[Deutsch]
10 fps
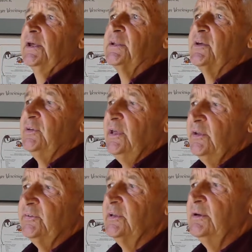Das
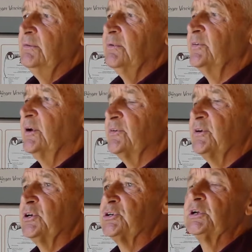erste, was ich also
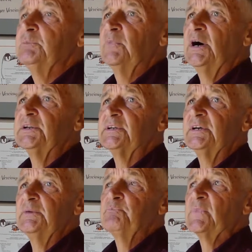geschrieben hatte,